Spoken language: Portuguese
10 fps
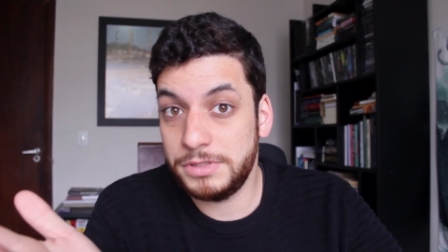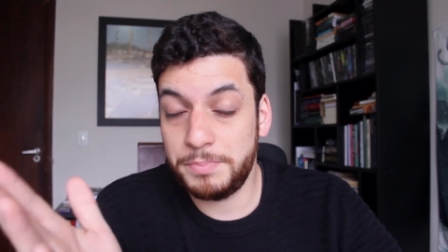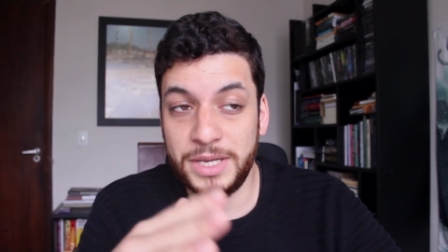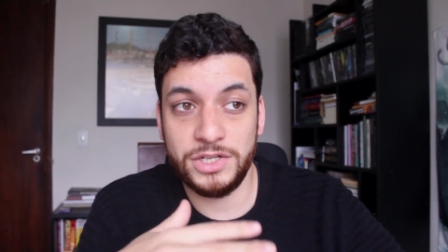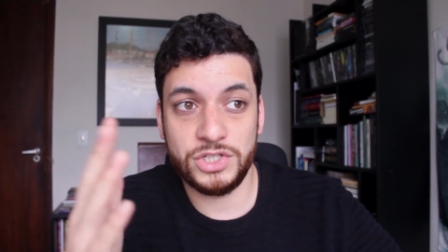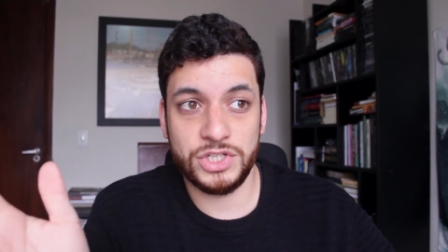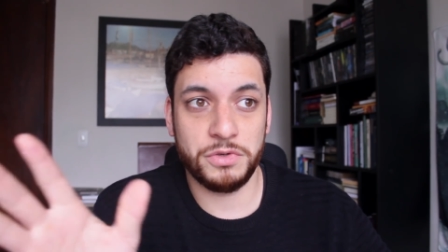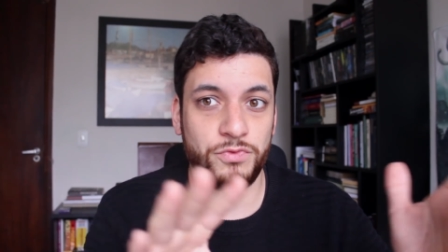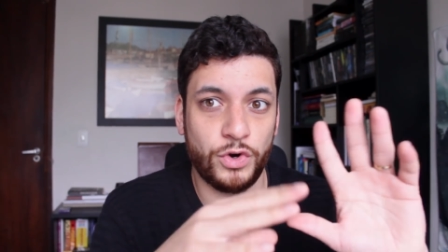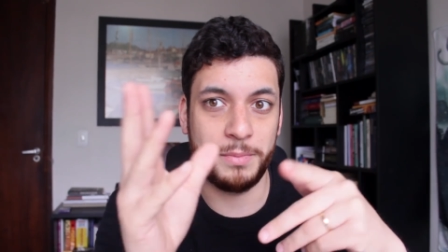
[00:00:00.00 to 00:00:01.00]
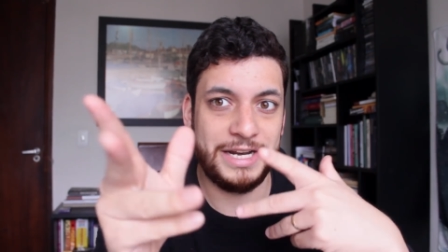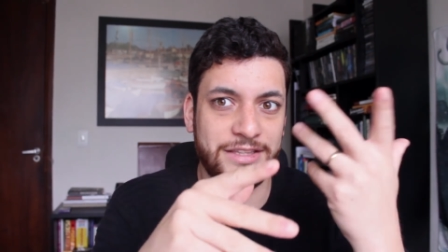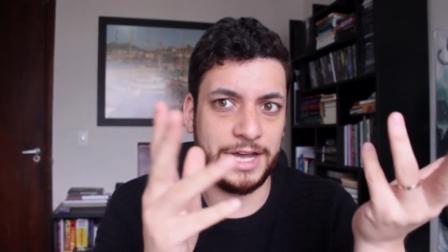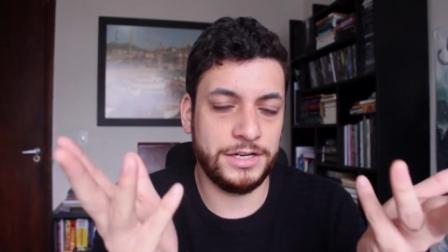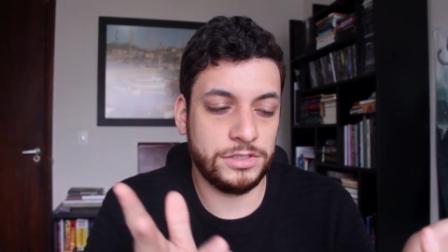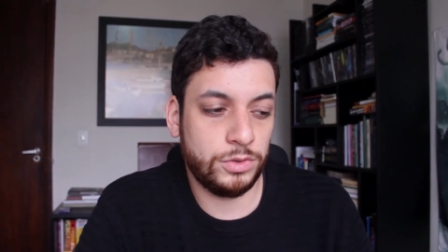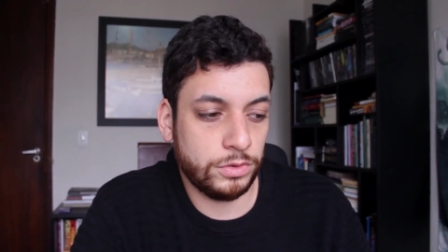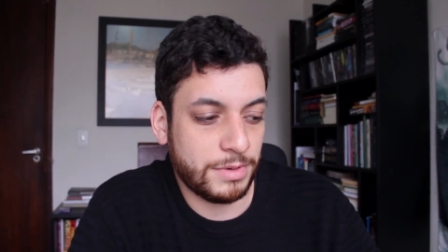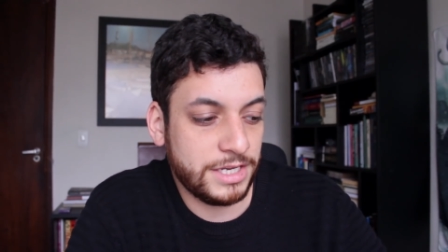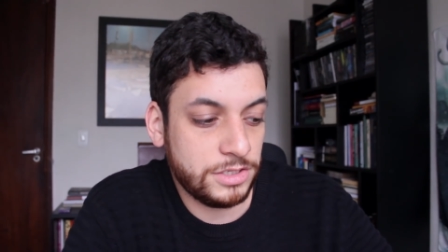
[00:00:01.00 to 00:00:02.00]
Depende de formalidades e
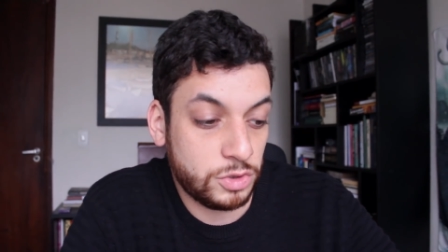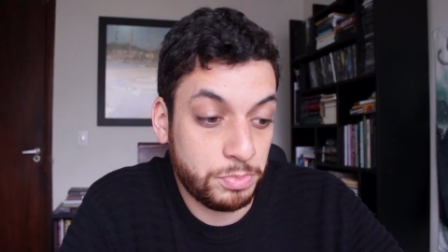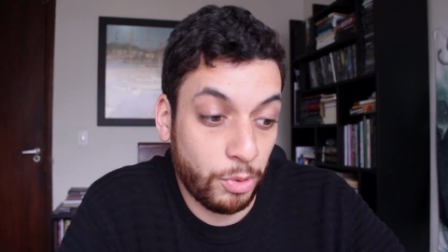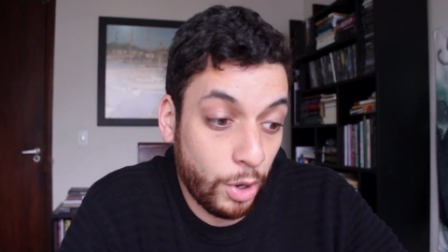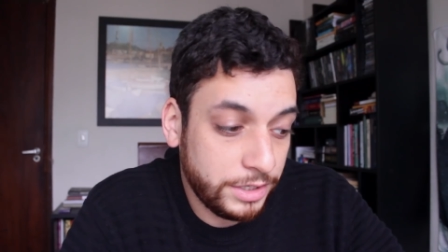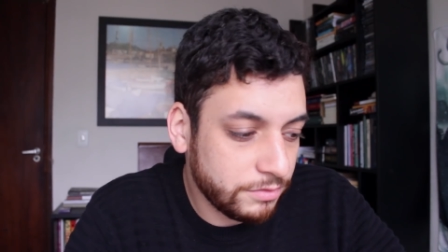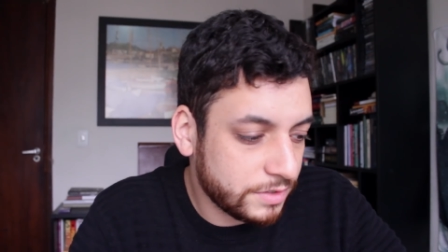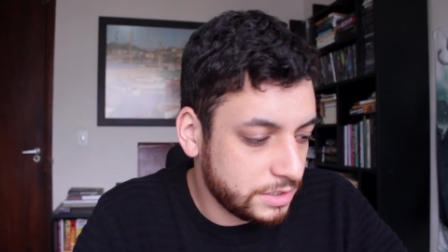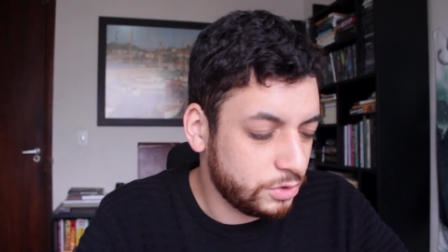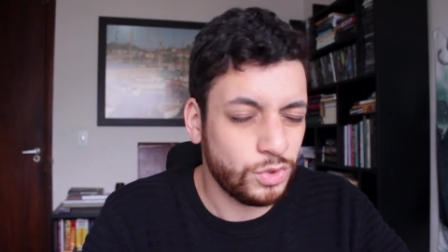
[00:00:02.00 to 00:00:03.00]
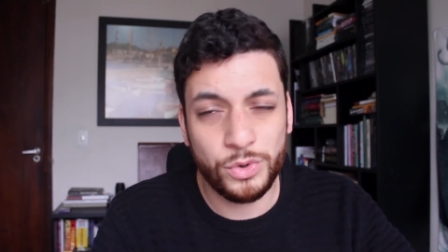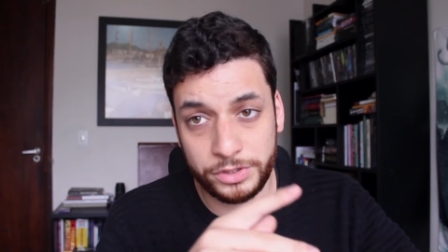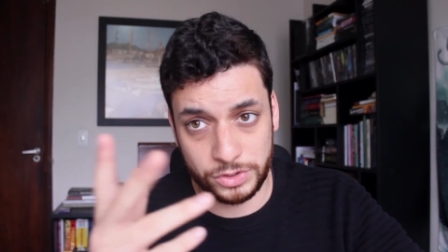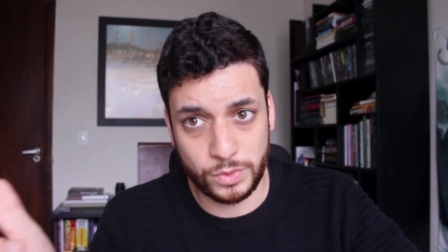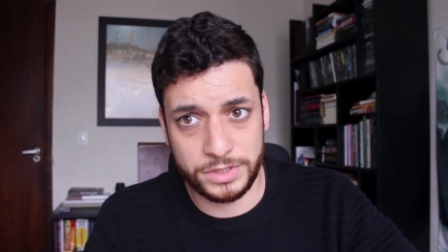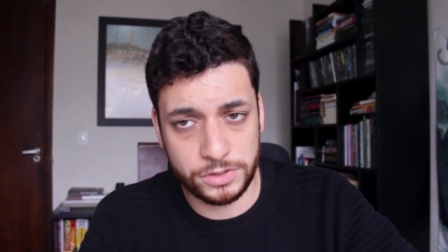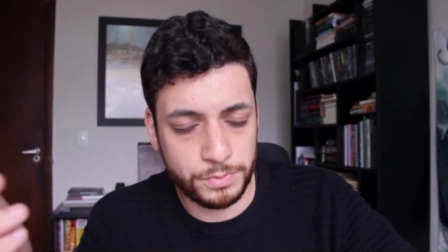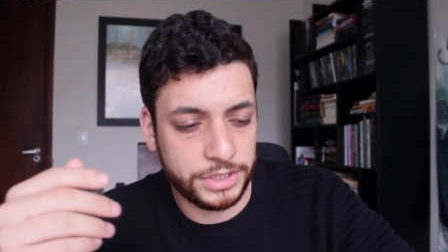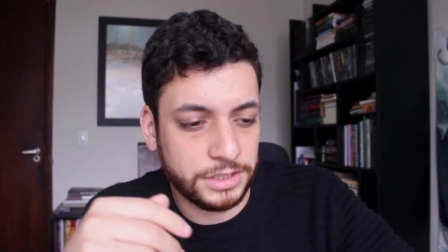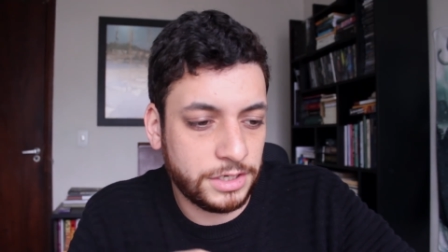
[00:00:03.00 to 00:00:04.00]
tudo mais. Eles podem fazer isso. Outras coisas
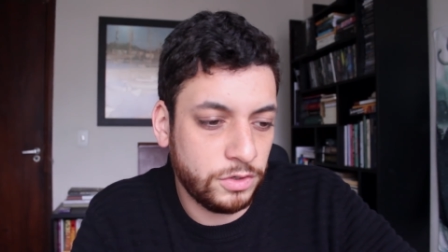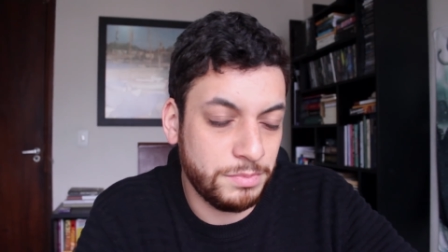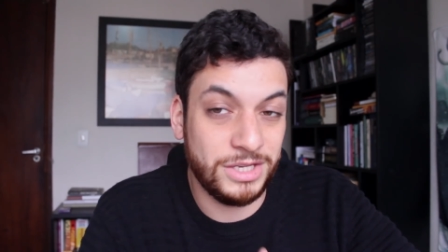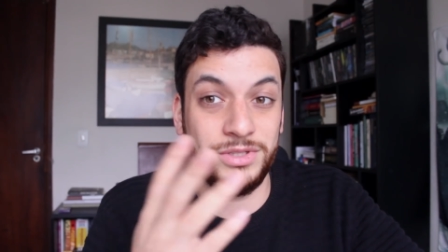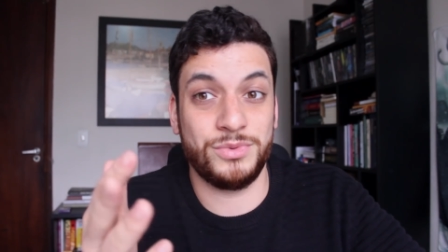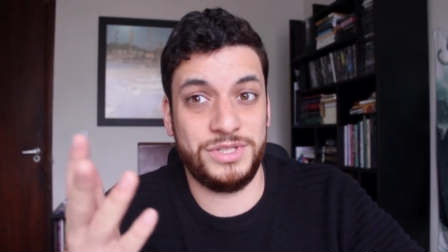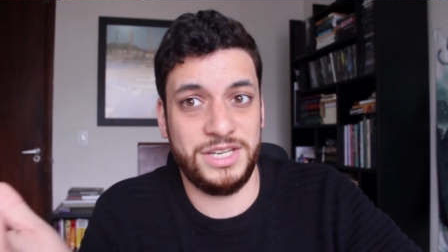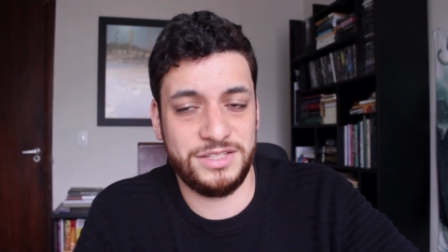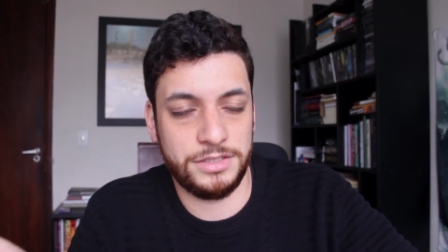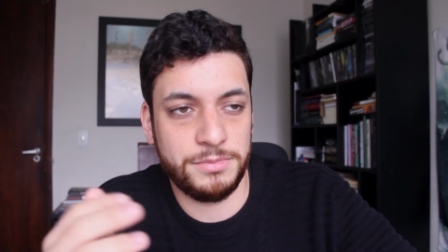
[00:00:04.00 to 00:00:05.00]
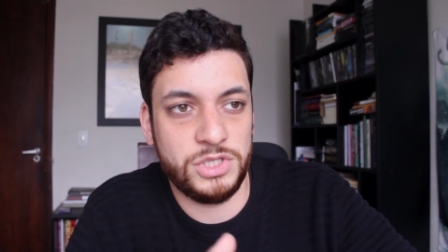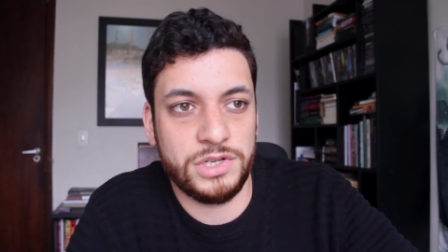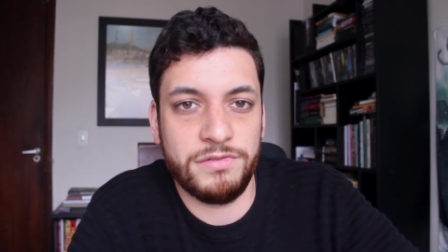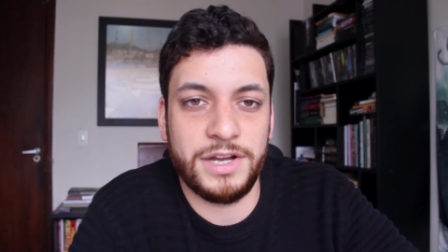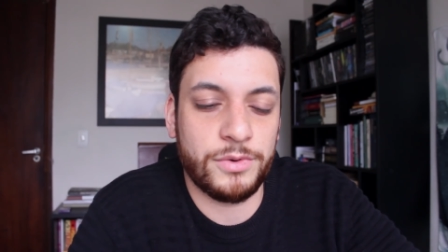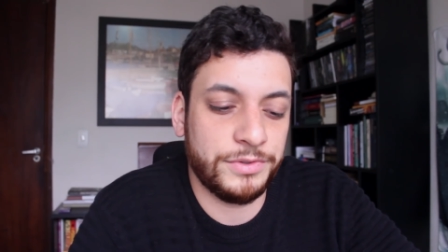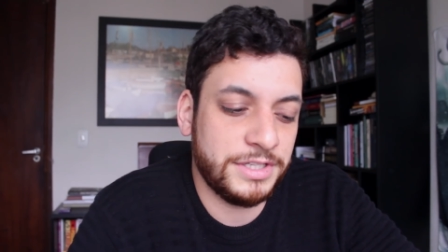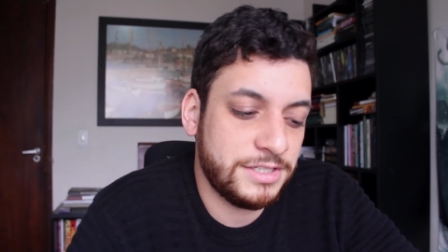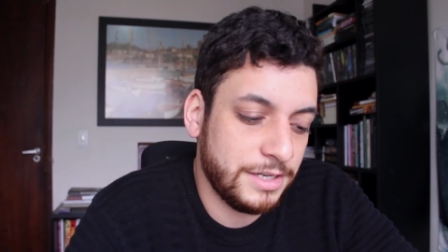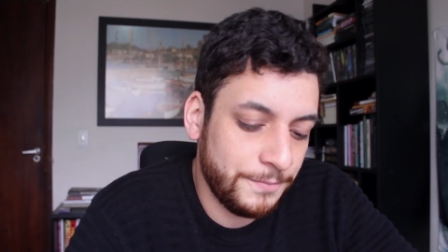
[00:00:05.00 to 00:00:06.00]
podem entrar no meio, não sei exatamente o que vai
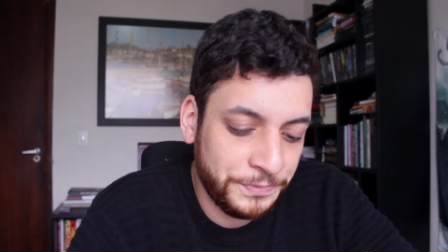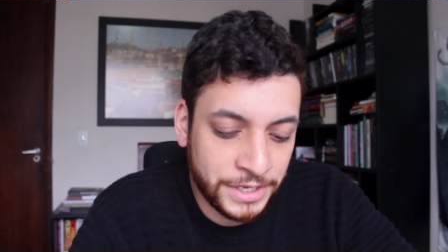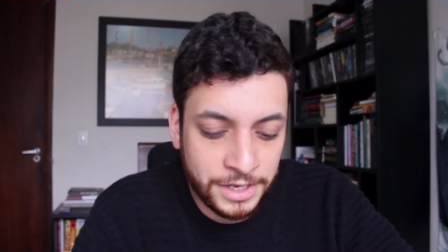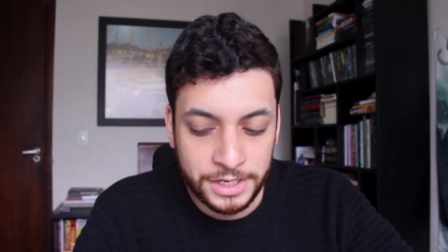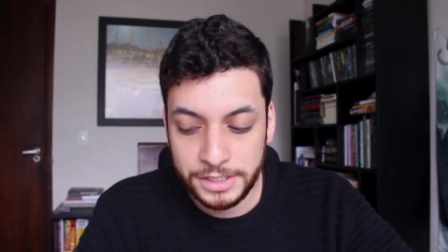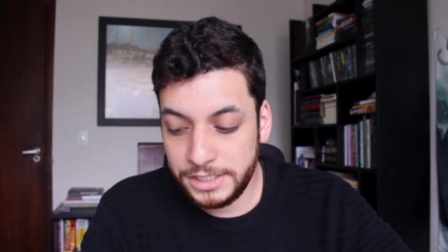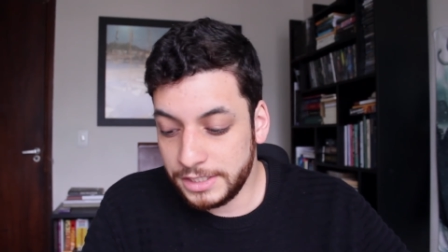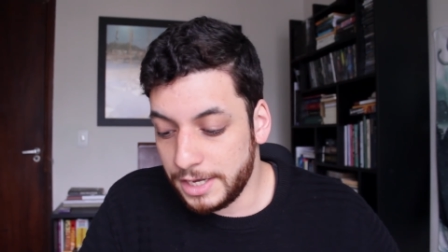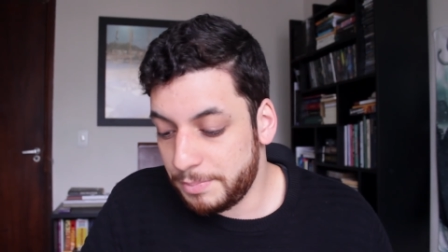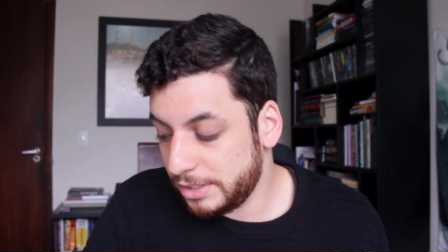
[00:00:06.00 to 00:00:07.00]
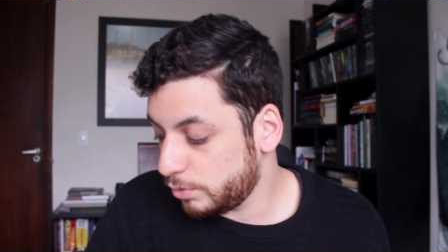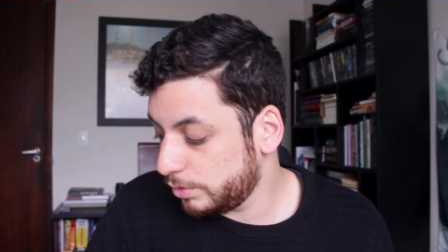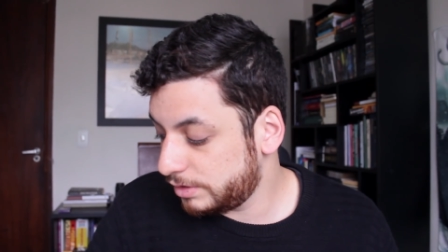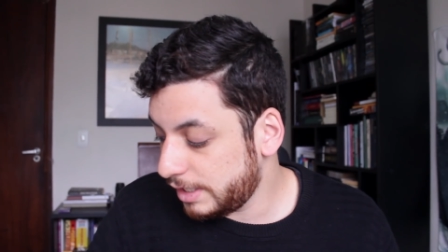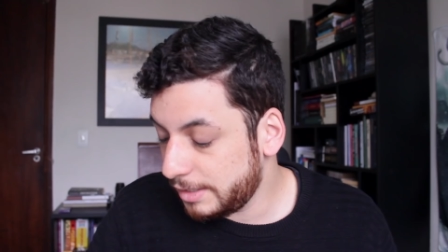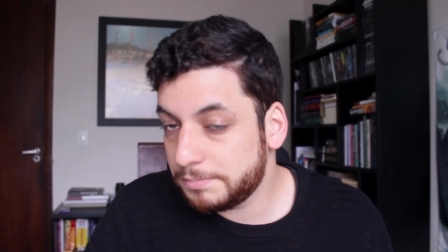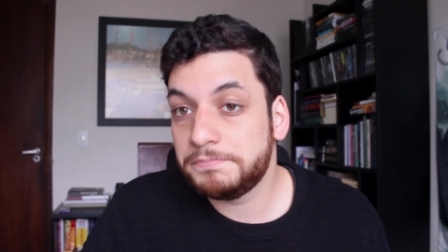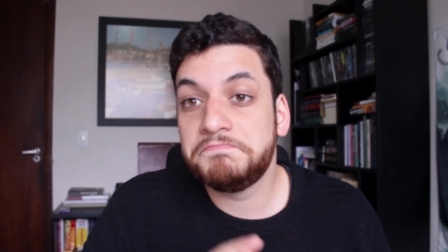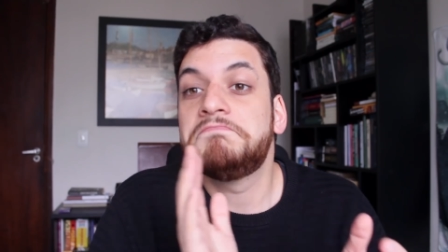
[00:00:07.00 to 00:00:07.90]
acontecer. E daí a pergunta é: